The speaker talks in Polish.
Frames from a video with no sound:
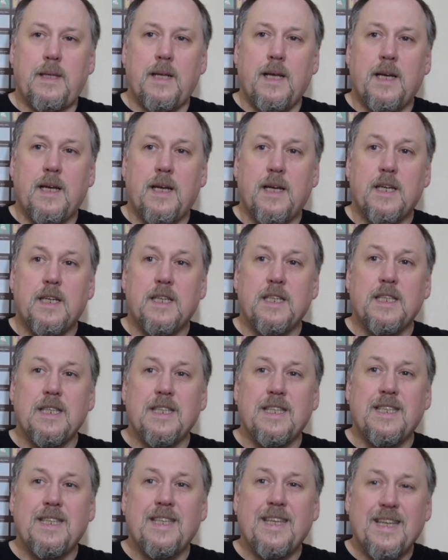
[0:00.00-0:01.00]
E,
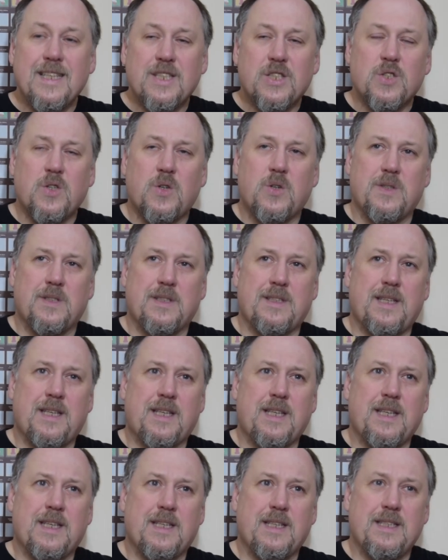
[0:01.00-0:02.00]
nieco
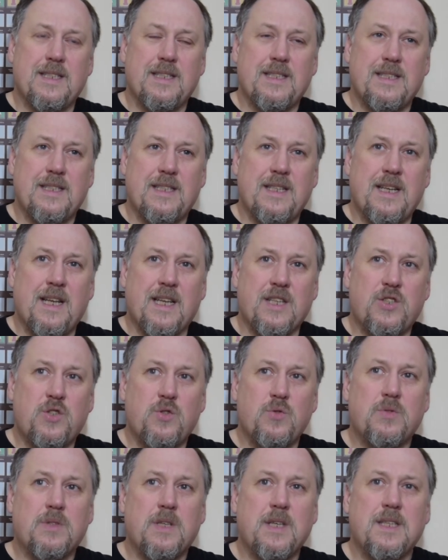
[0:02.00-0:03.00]
takich
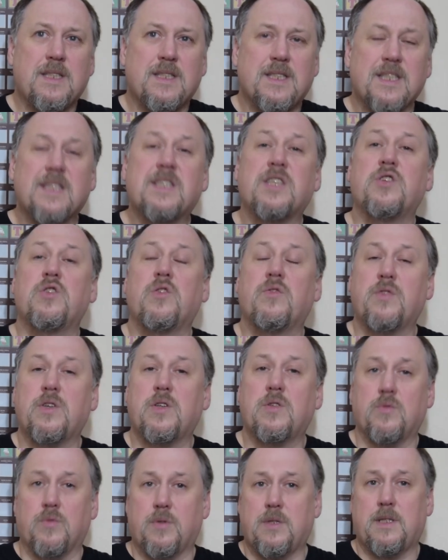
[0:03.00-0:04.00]
leciutkich
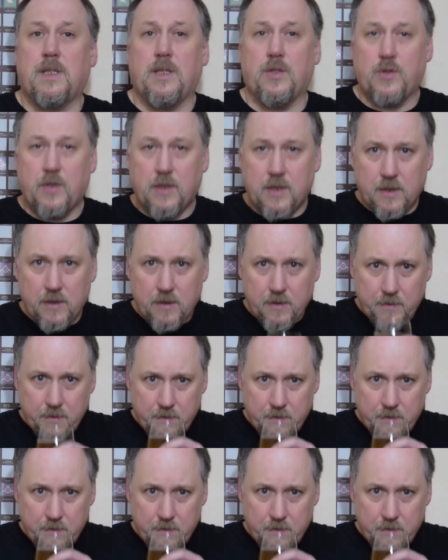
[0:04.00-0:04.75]
cytrynowych nut też jest.